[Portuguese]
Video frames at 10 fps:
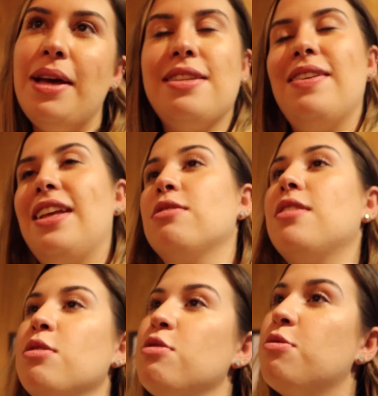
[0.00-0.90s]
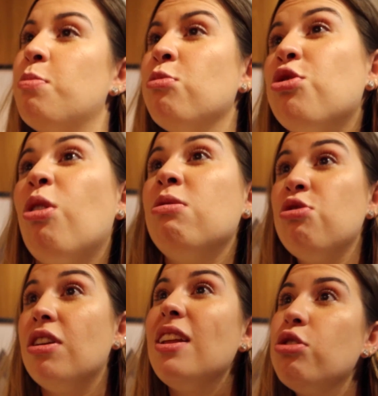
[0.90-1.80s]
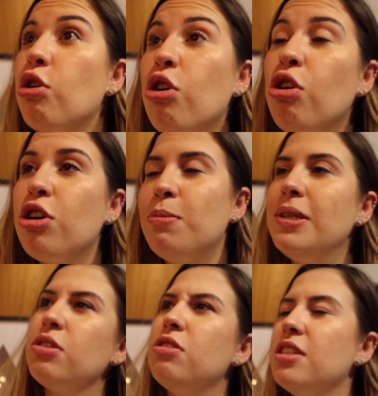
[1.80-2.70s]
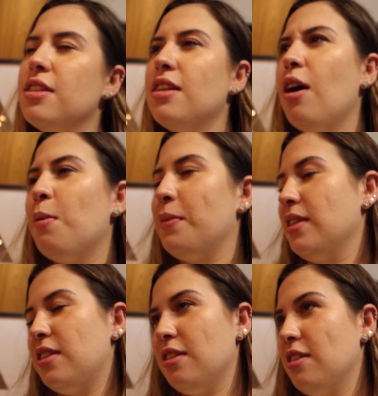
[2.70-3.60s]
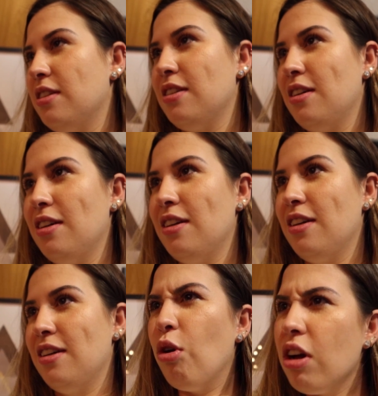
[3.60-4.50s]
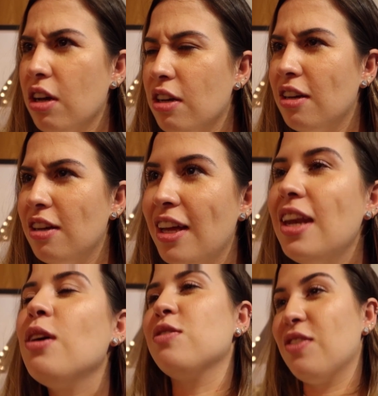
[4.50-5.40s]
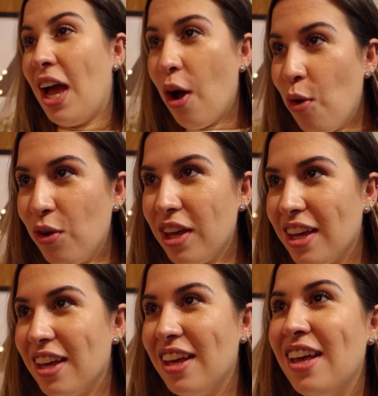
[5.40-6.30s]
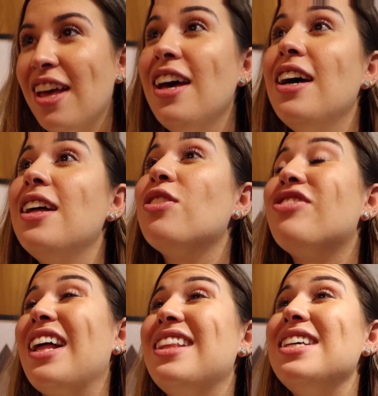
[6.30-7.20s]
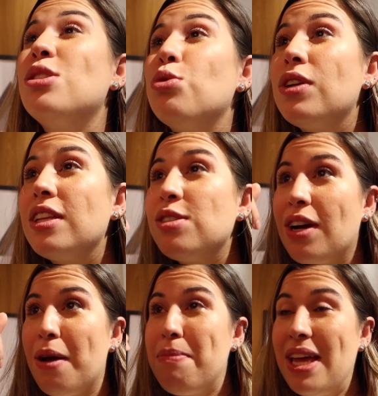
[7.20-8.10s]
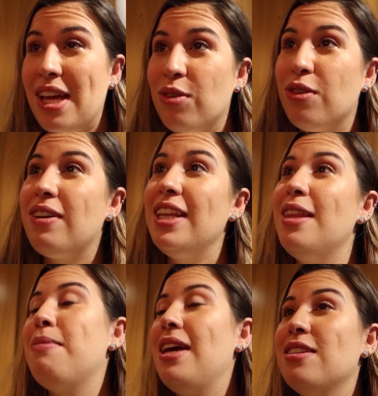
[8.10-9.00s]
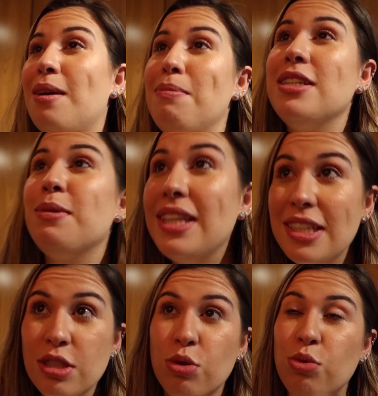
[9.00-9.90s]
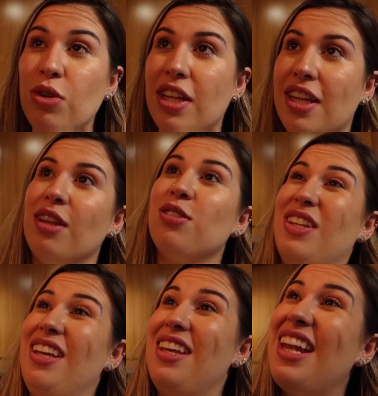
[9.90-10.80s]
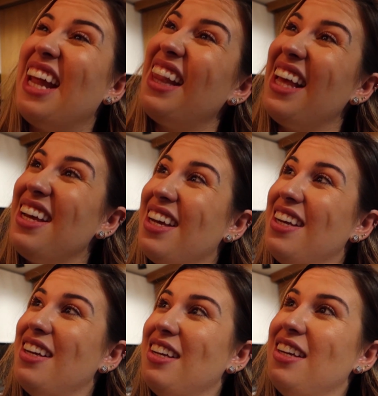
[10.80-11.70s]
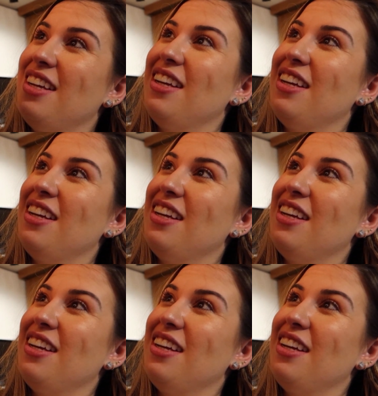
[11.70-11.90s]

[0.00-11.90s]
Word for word: Aí você vai ter que usar uns, uns condicionador, umas coisas e tal, mas... Não, de toca. Toca? Não, se ficar ruim. Ah. A textura do seu cabelo não vai ter mais a mesma textura, entendeu? Você vai ter que hidratar. Não vai ficar molinho assim?